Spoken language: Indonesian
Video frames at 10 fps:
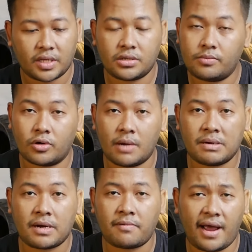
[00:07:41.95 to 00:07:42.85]
semoga
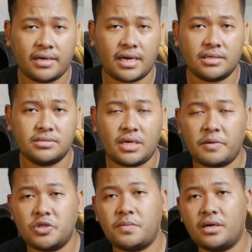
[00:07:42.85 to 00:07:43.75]
bermanfaat dan
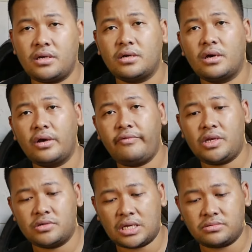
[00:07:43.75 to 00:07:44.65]
sampai jumpa di
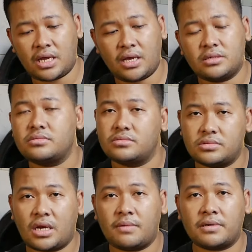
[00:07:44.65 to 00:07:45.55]
video selanjutnya
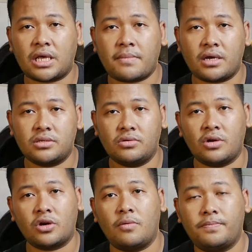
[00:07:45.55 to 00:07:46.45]
Salam pertama
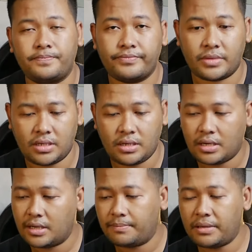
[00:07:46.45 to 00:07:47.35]
studio.com.
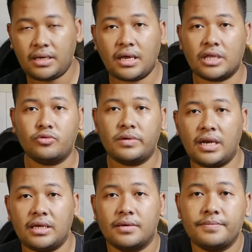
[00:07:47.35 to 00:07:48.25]
Piye nggih thumbnail